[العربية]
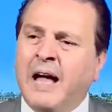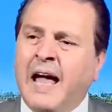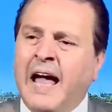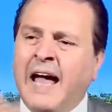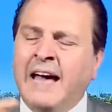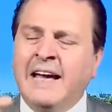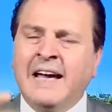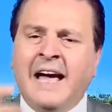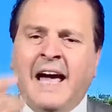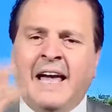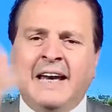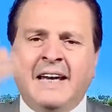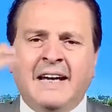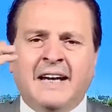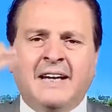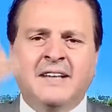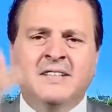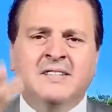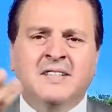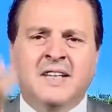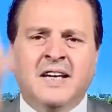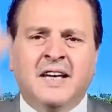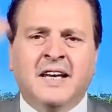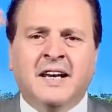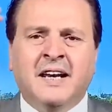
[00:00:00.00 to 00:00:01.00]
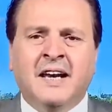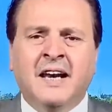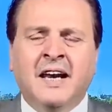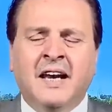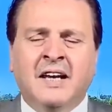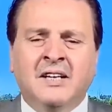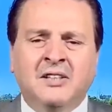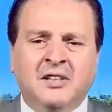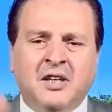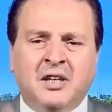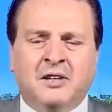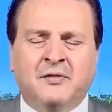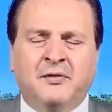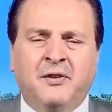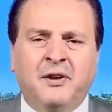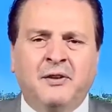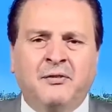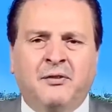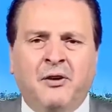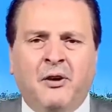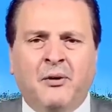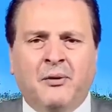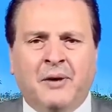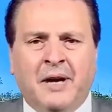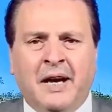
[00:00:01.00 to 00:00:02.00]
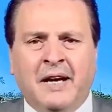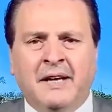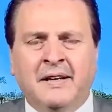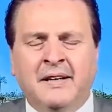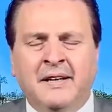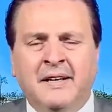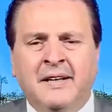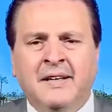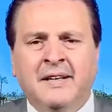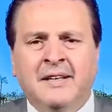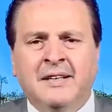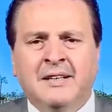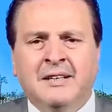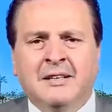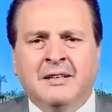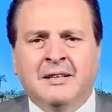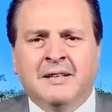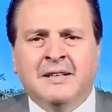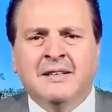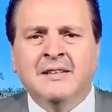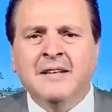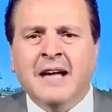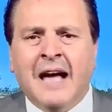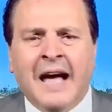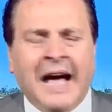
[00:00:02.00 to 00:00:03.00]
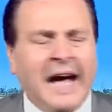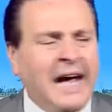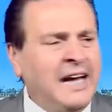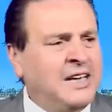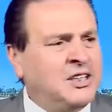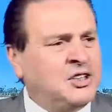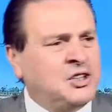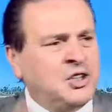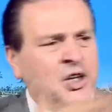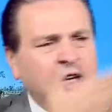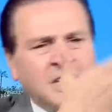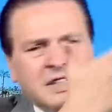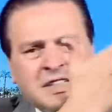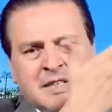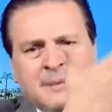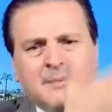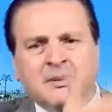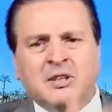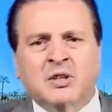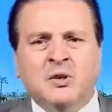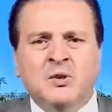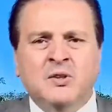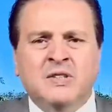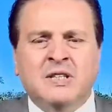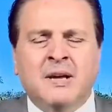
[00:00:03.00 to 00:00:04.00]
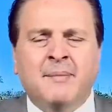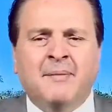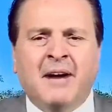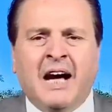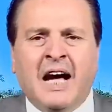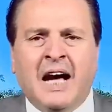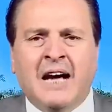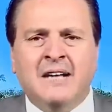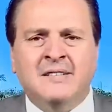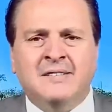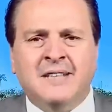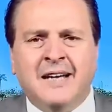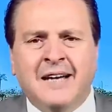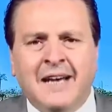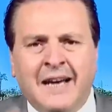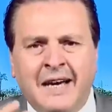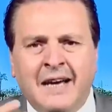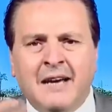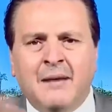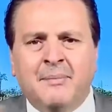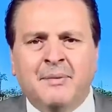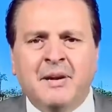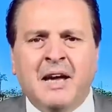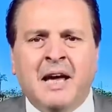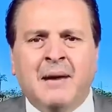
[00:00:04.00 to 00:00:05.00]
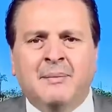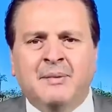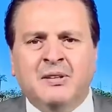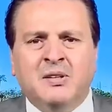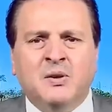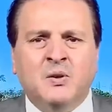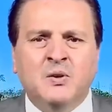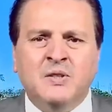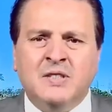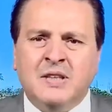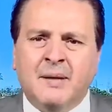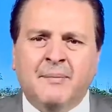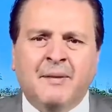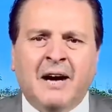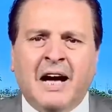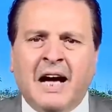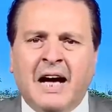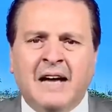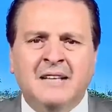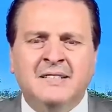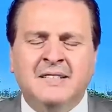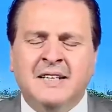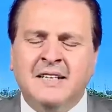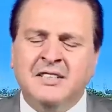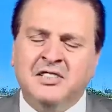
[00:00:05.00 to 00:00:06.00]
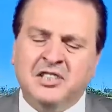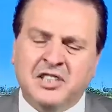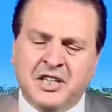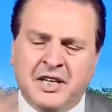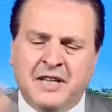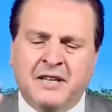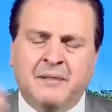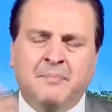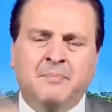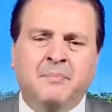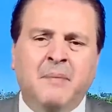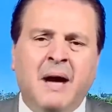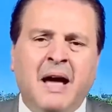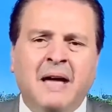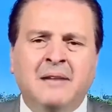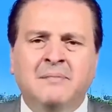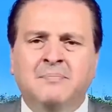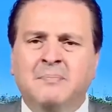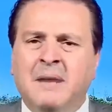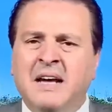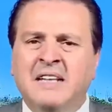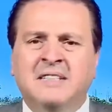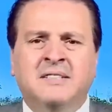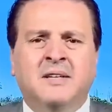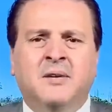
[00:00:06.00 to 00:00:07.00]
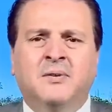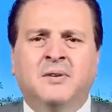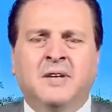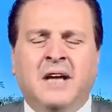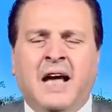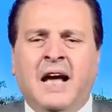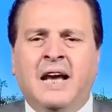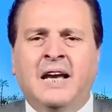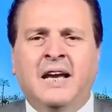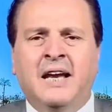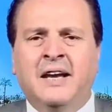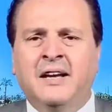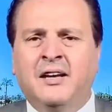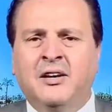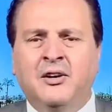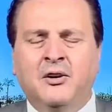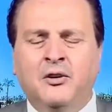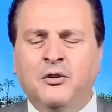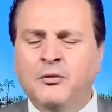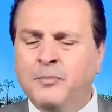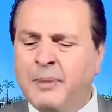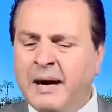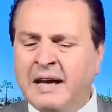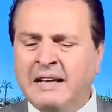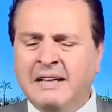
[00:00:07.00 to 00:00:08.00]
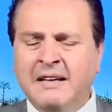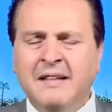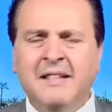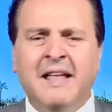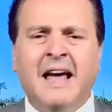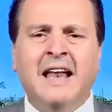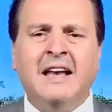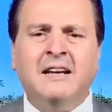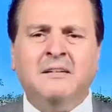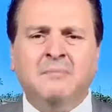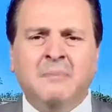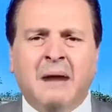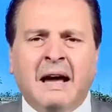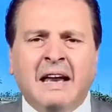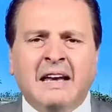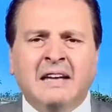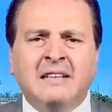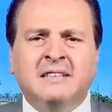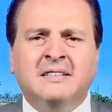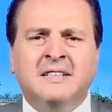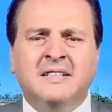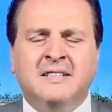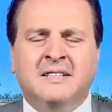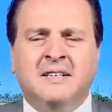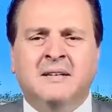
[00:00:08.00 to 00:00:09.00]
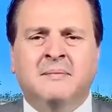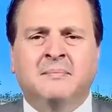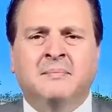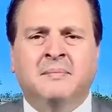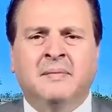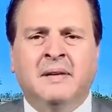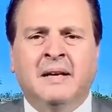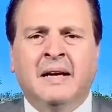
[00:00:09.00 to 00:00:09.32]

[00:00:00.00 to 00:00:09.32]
اي حريق يصير تطفيه فورا هاي الشورجه متروسه مخازن احنا بيها متروسه مخازن كذب ما ما يسوون علينا عقوبات لذلك ما نلتزم